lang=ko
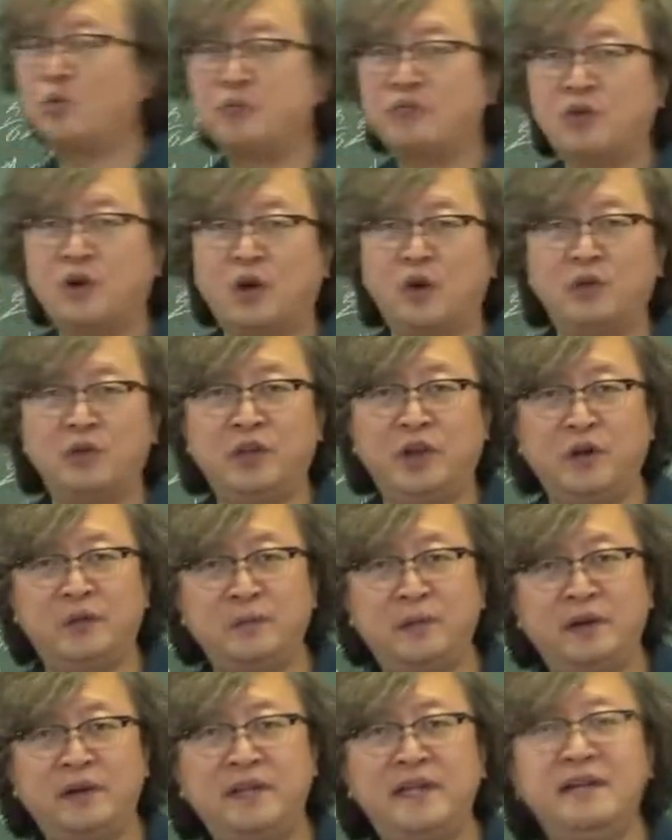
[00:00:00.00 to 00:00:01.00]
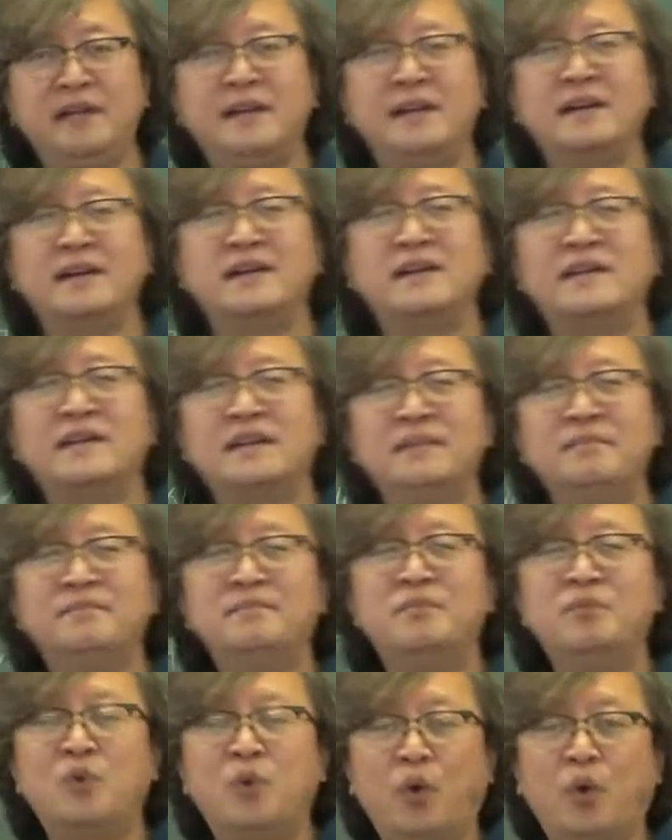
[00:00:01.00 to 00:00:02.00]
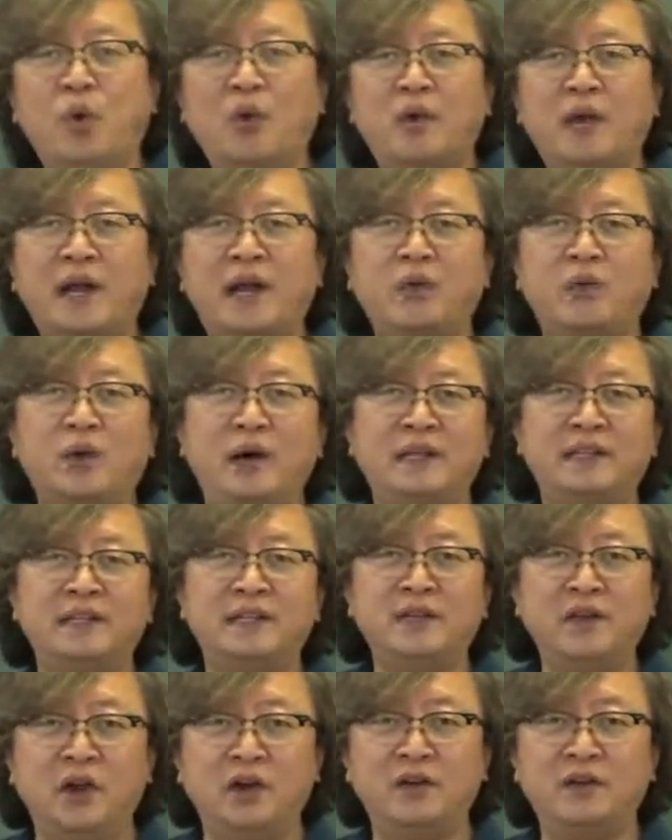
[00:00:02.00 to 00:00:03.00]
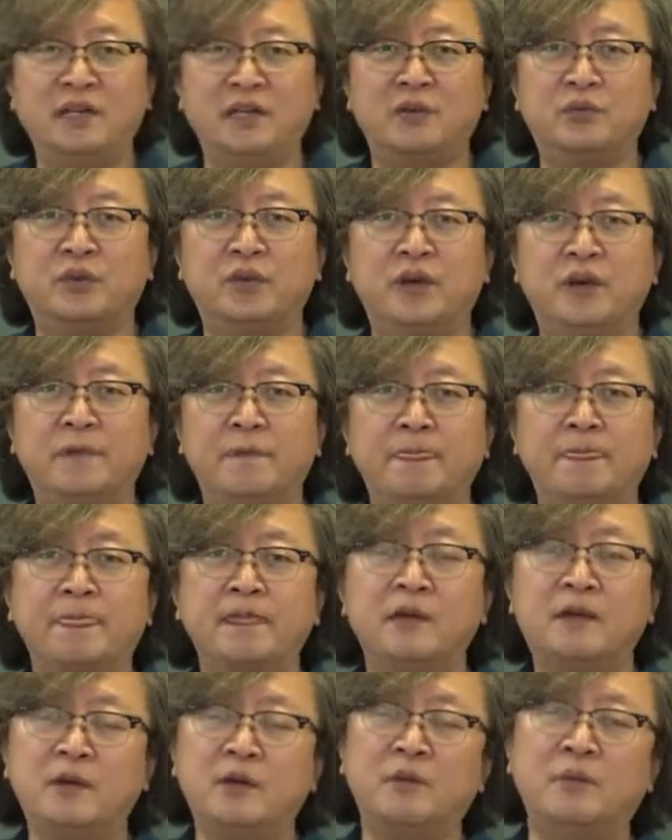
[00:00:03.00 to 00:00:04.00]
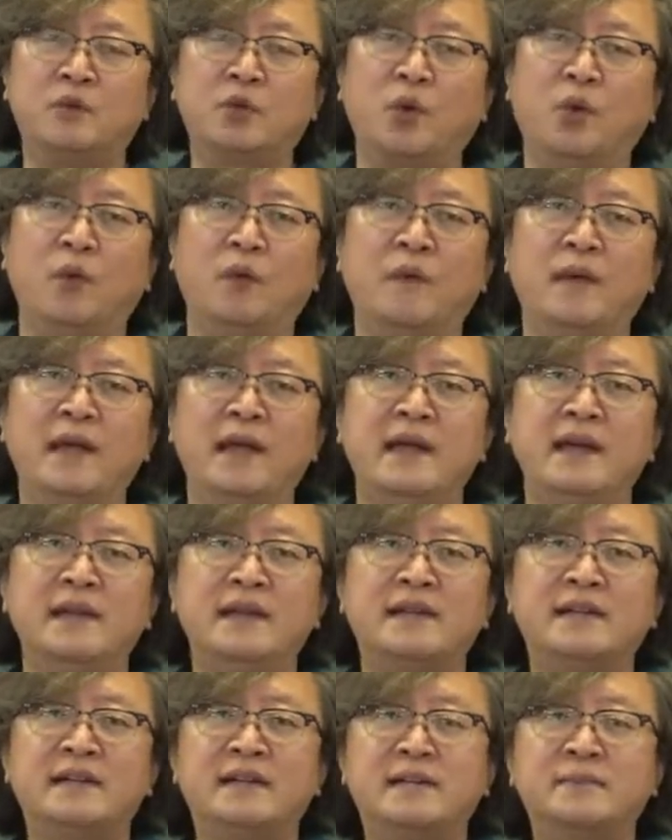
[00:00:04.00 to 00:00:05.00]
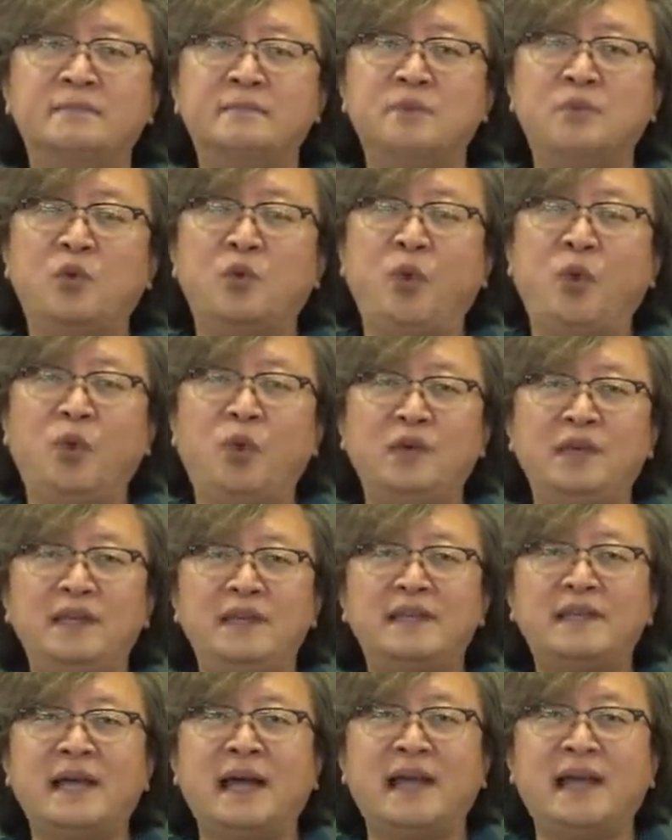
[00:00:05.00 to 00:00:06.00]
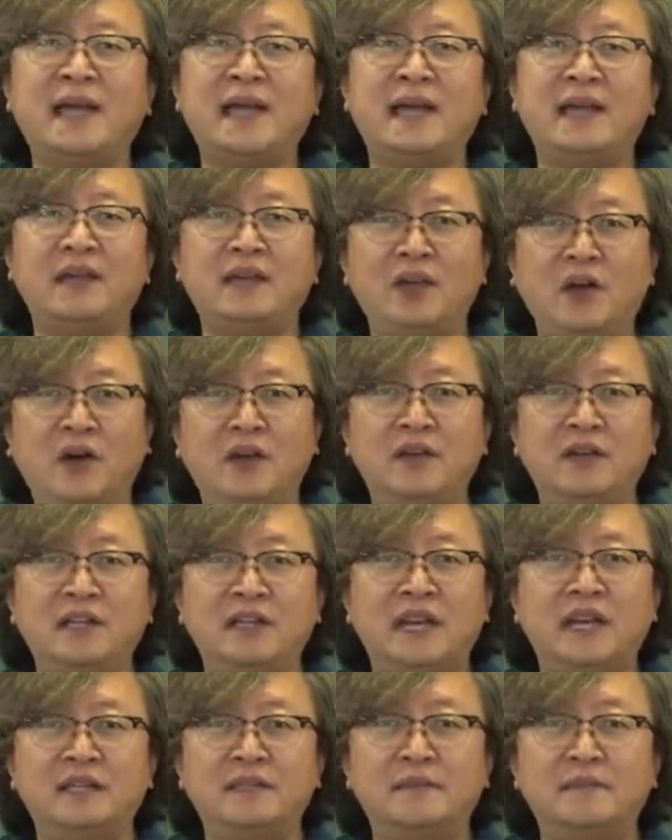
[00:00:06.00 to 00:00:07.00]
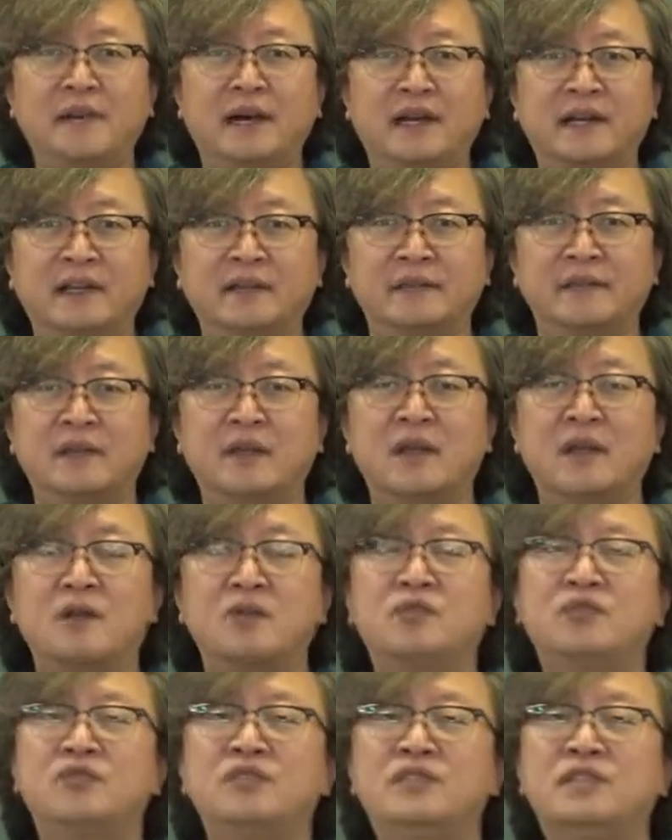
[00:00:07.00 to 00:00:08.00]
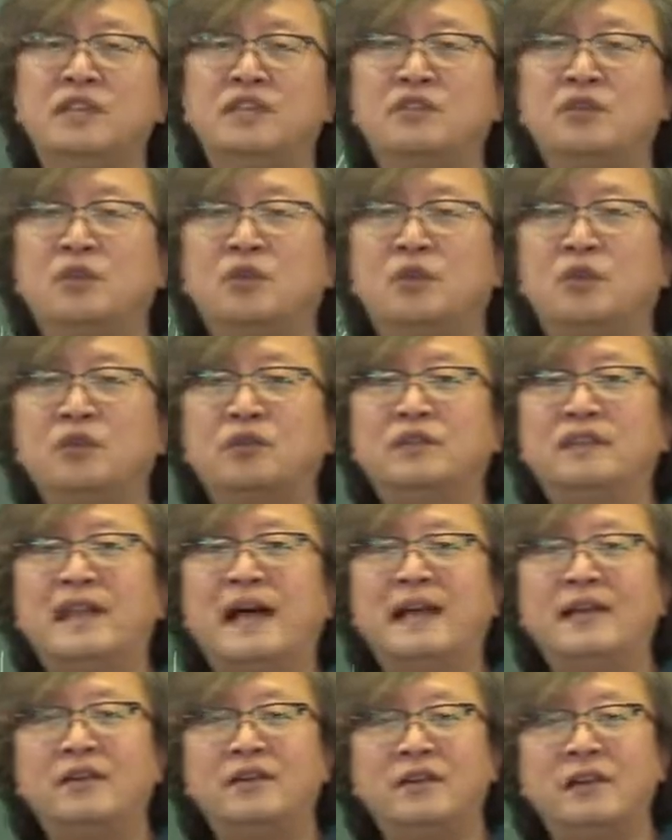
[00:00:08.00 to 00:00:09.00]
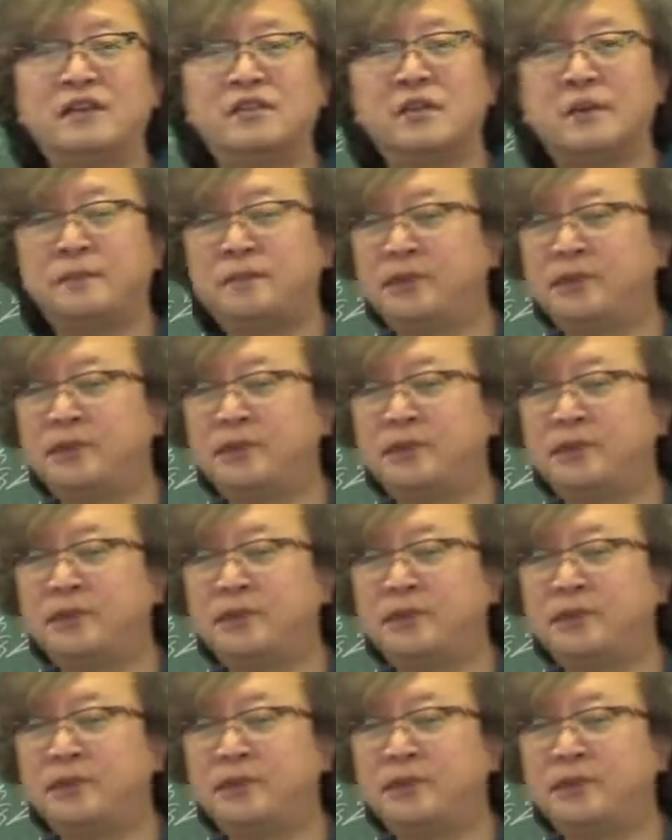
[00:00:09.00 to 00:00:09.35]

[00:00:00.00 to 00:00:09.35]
무거운 형벌이 금고라고 하는 형이고요. 그러므로 금고 이상의 형이라는 말은 구체적으로 나열해서